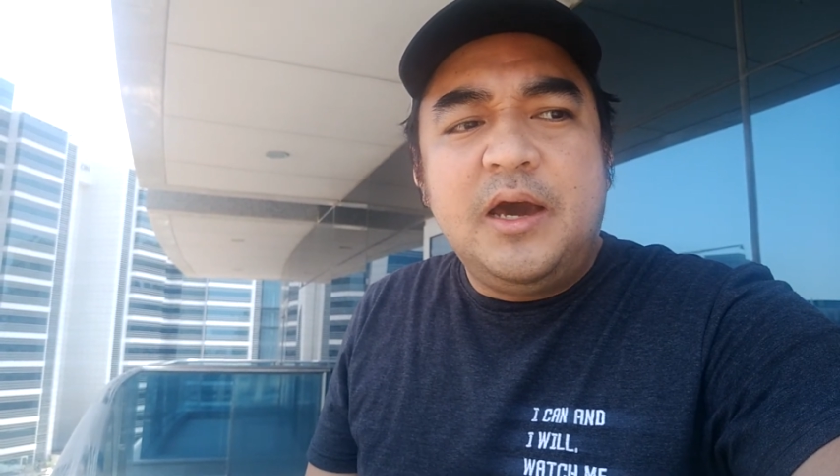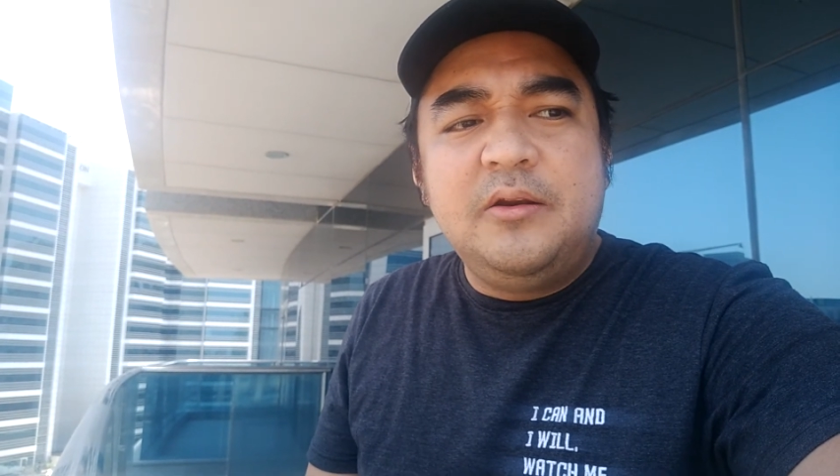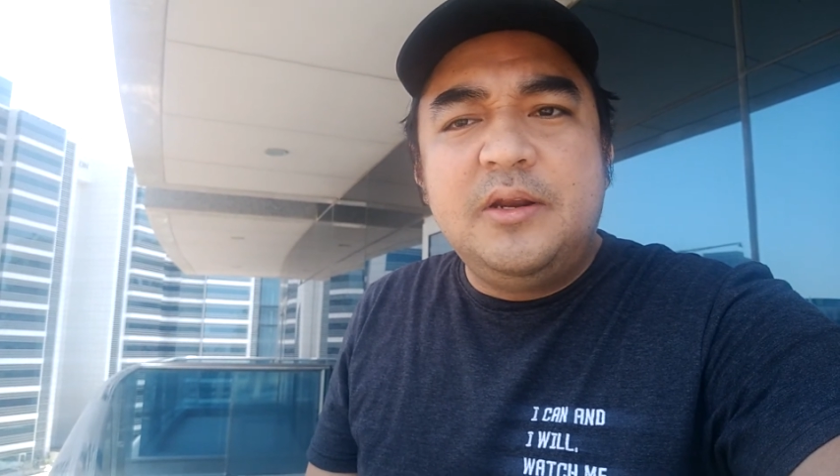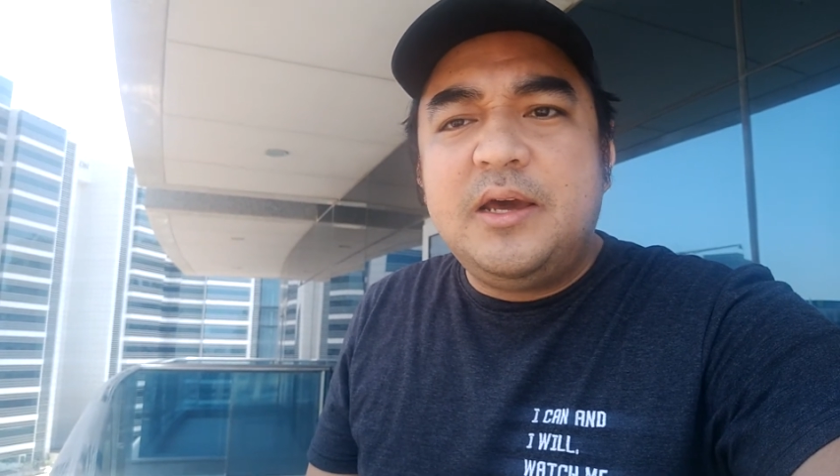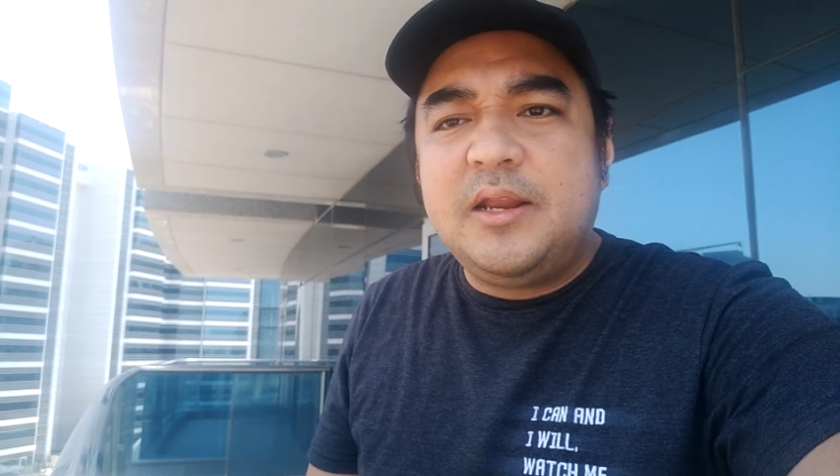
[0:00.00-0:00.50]

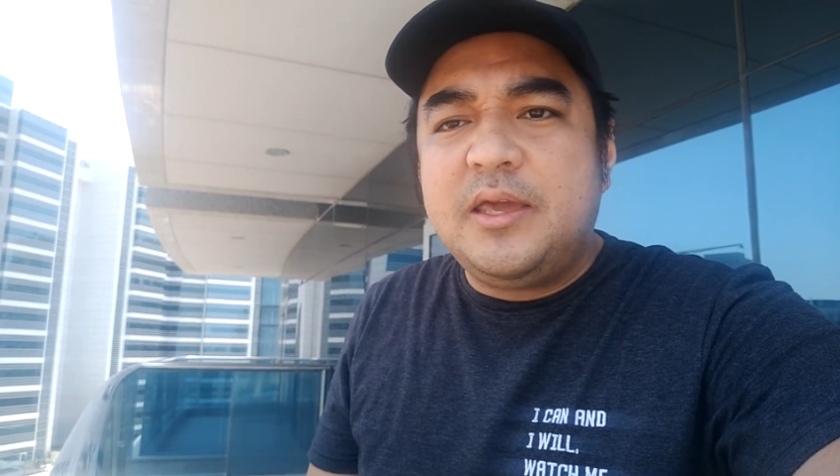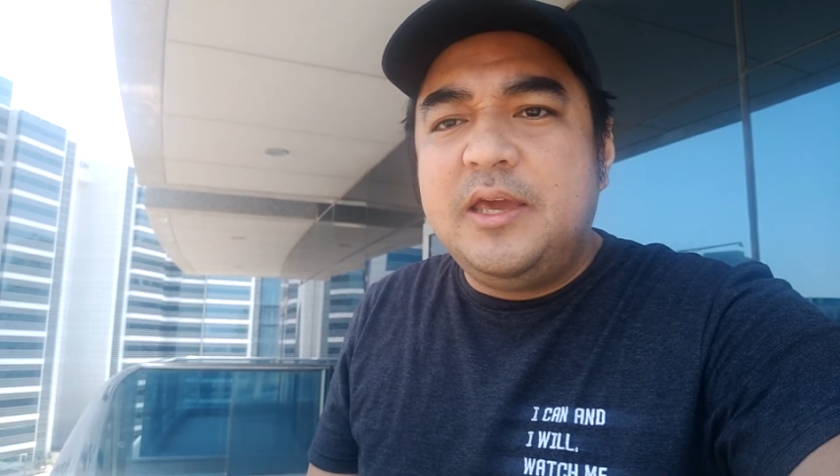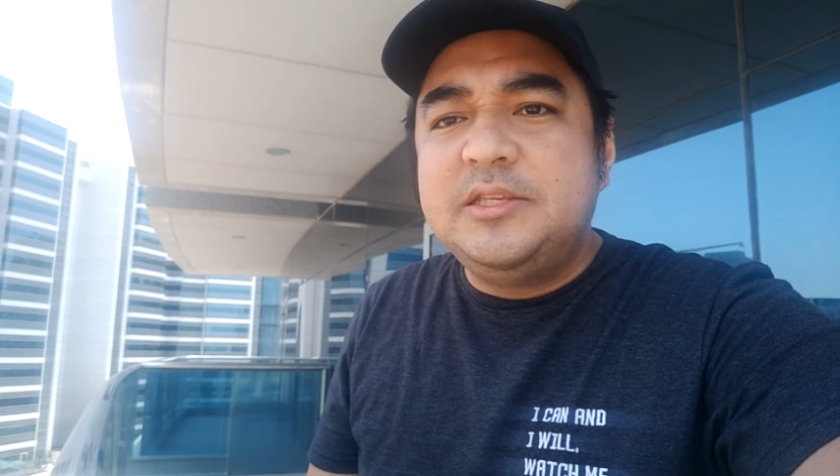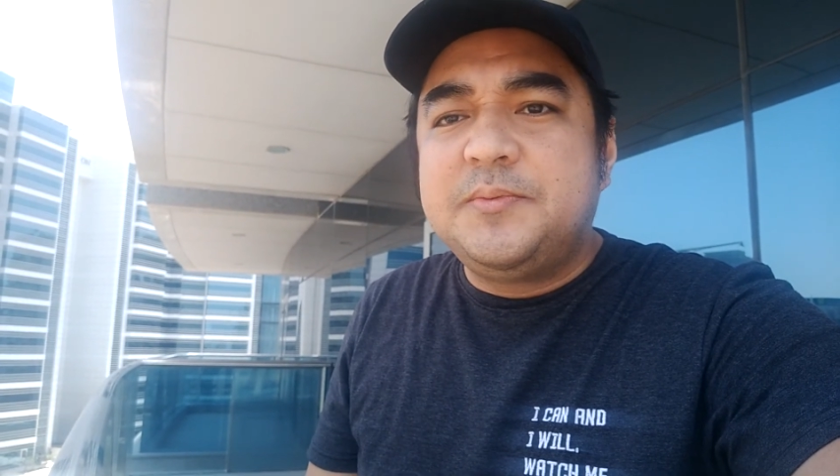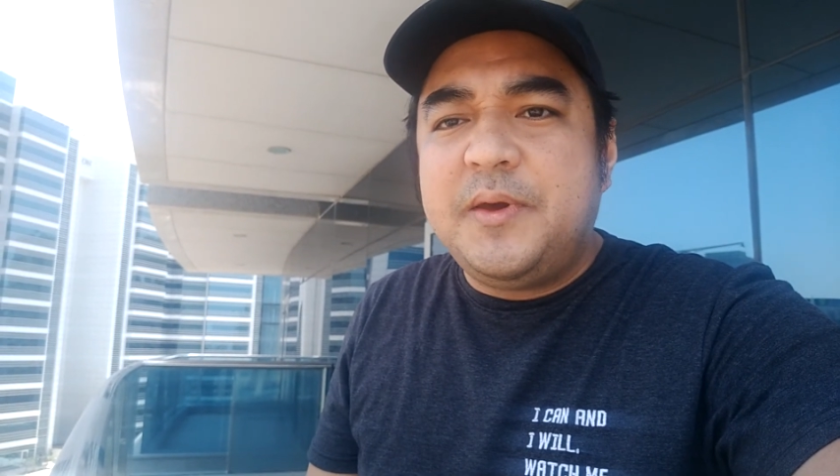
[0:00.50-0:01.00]
ano na,
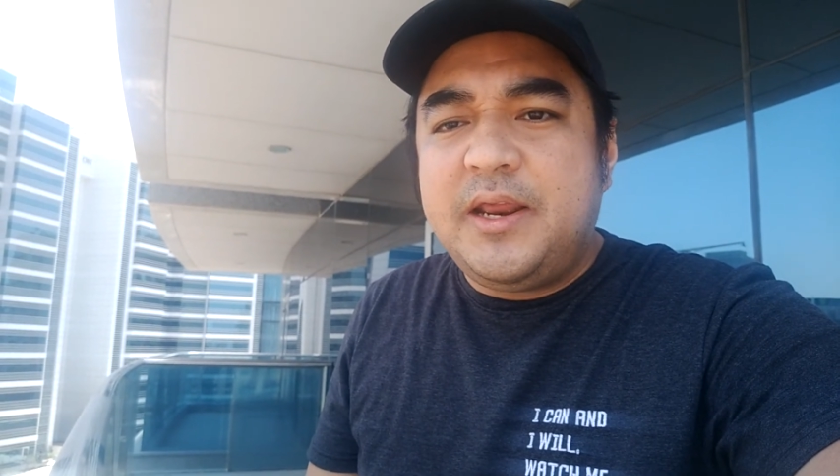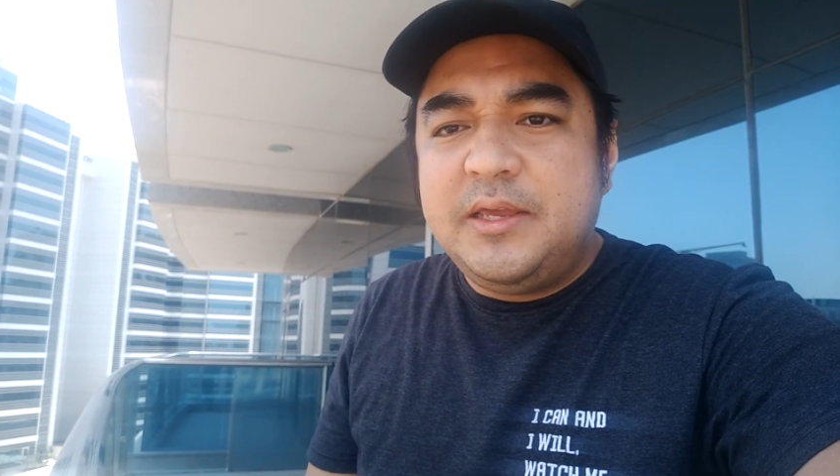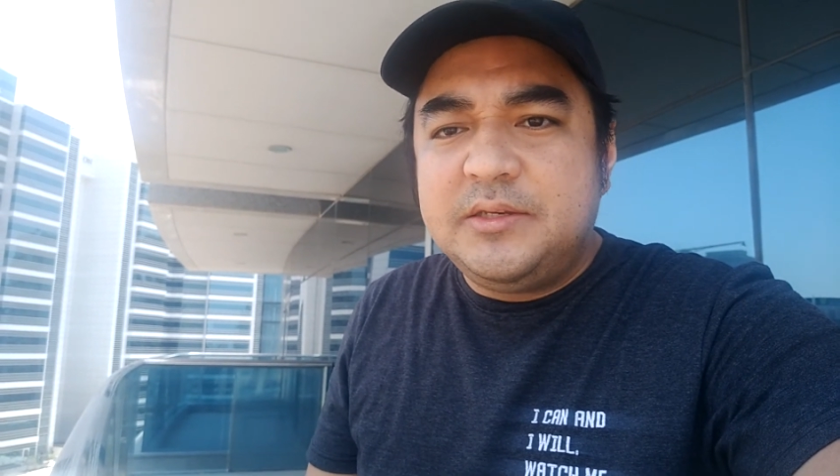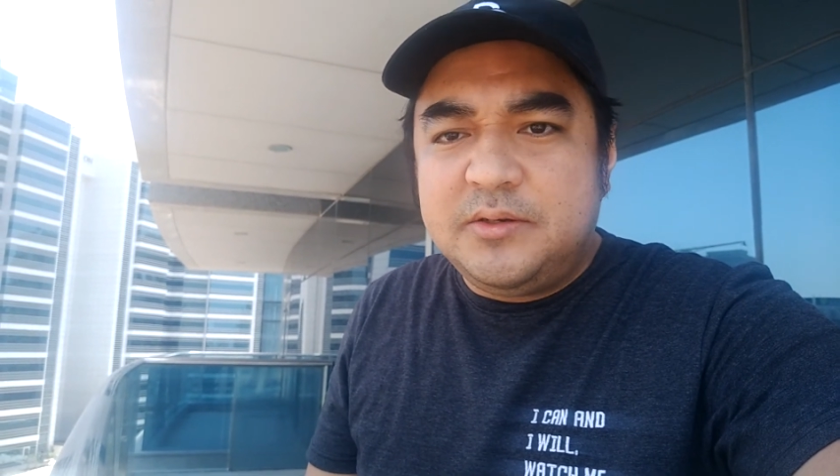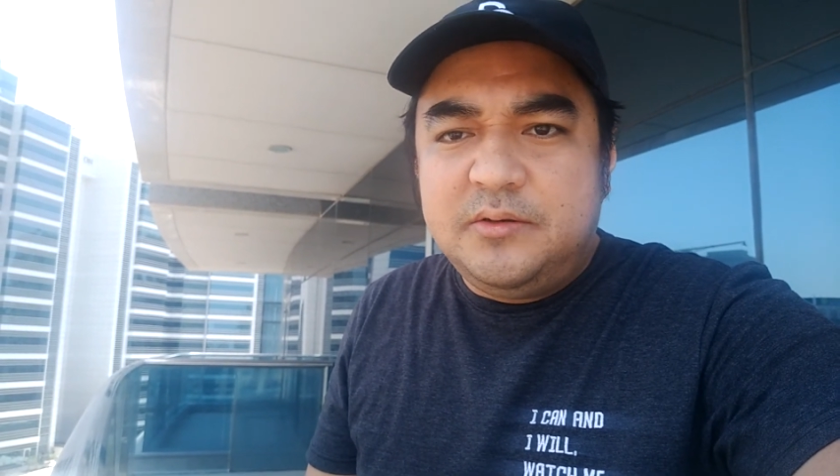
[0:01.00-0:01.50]
naging
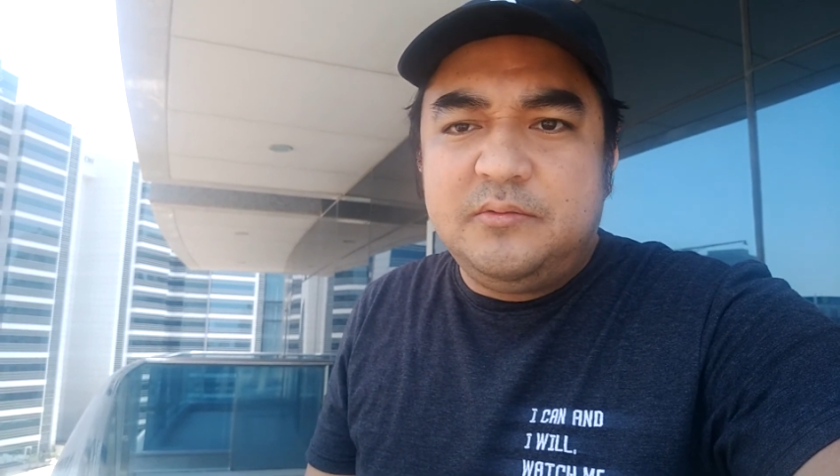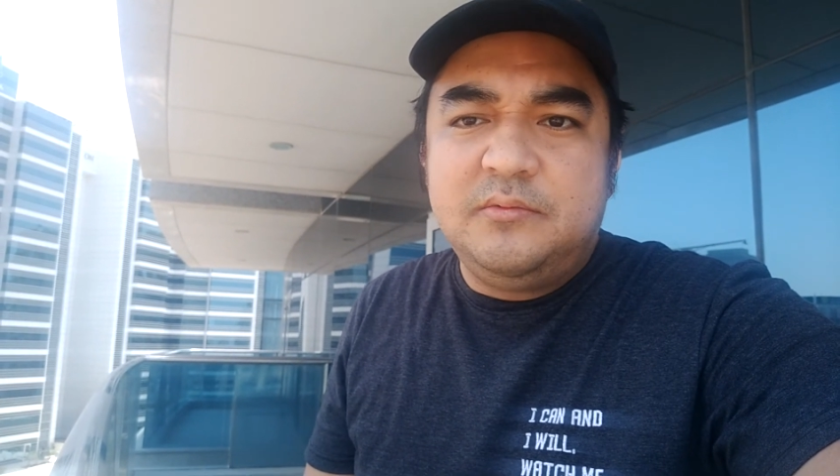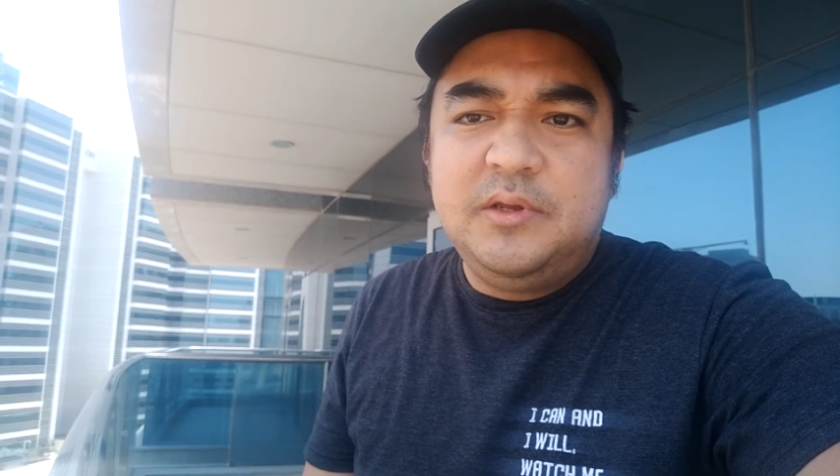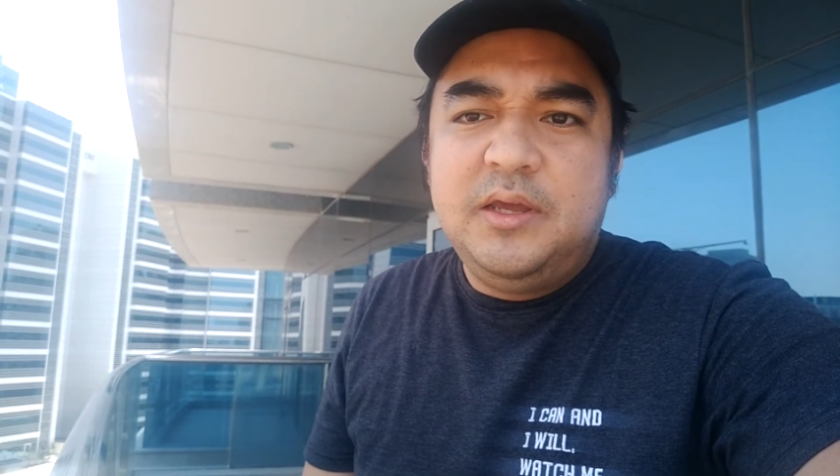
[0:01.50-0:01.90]
inspiration